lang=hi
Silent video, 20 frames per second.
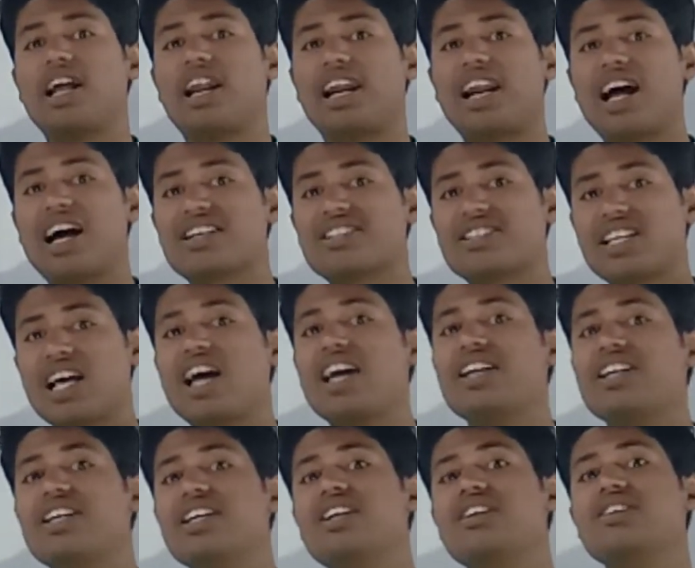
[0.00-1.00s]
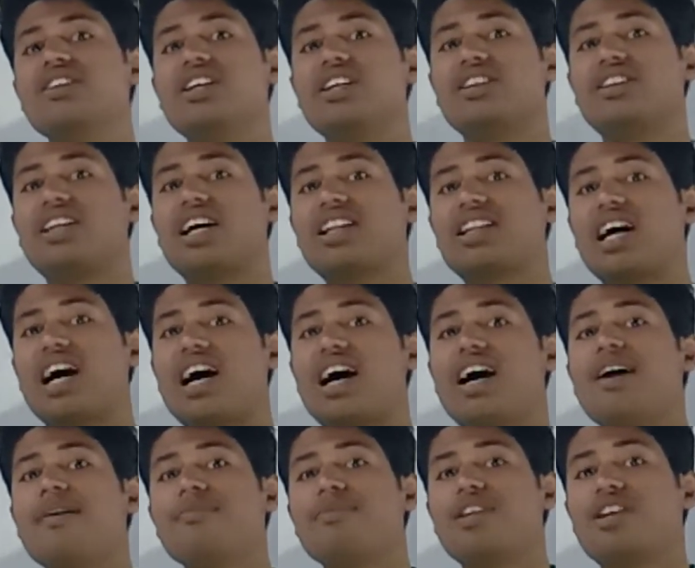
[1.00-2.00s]
रासायनिक तथा
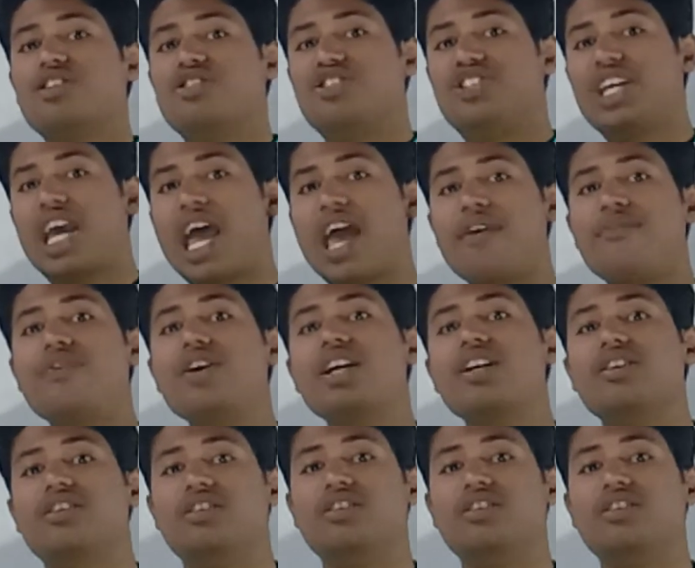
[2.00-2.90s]
जैविक